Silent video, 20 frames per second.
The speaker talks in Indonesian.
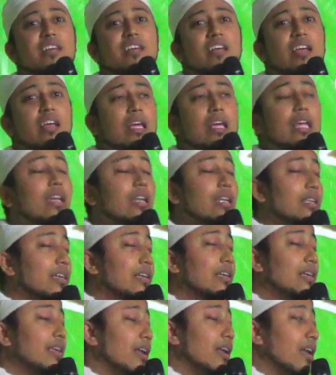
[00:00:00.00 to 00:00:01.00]
niki
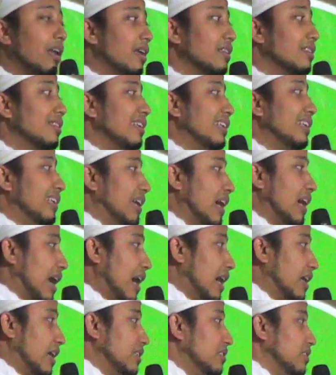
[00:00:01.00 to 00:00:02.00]
lek
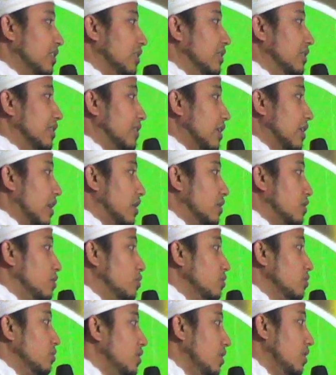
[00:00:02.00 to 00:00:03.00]
tiang cinta
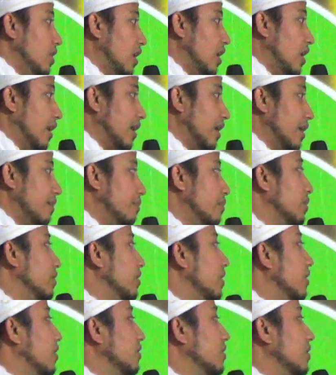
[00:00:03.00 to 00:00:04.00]
dunia repote
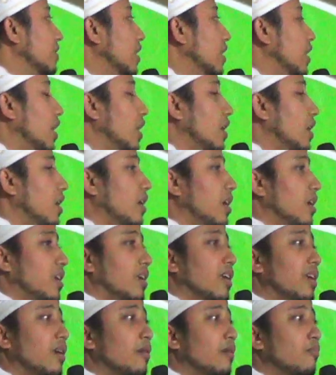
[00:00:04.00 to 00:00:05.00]
ngoten niki
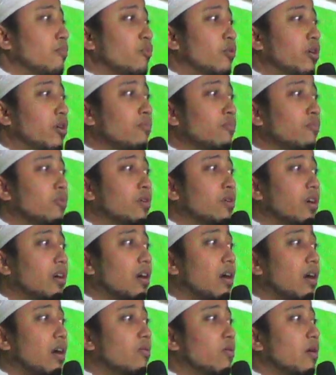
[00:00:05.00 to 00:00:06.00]
mugi-mugi
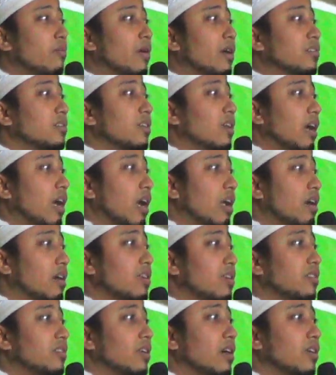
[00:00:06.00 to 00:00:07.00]
kaula panjenengan
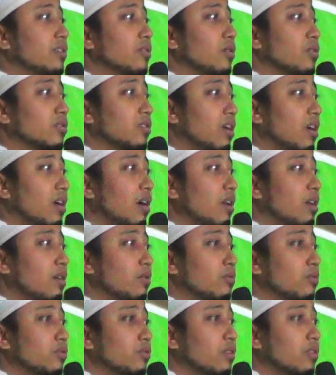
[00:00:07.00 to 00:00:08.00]
didadoske kalih
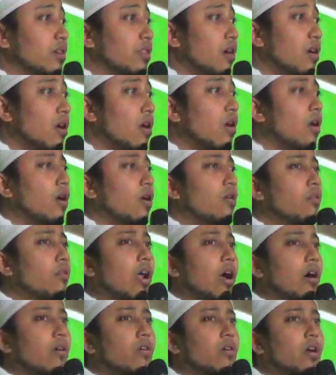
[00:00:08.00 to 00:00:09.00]
Gusti Allah
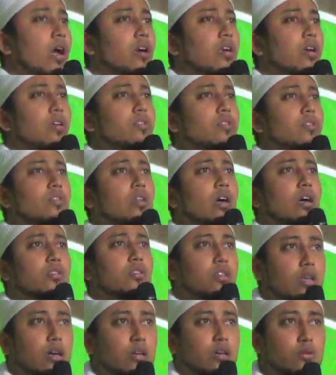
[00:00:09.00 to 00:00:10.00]
orang-orang yang tidak
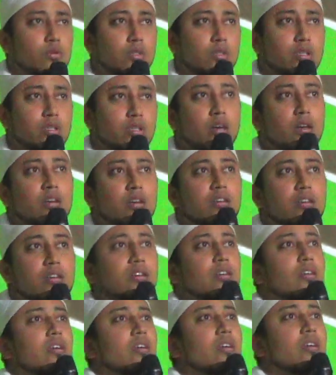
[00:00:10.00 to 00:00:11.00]
cinta dunia
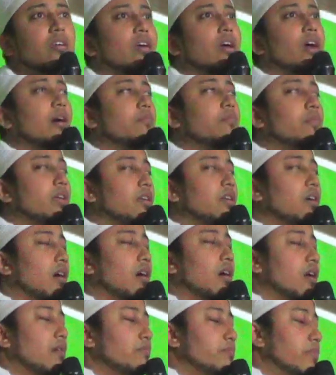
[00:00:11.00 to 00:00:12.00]
amin ya
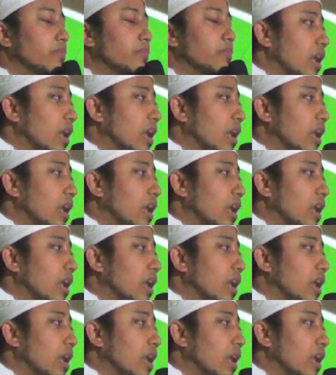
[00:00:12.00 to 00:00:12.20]
rabbal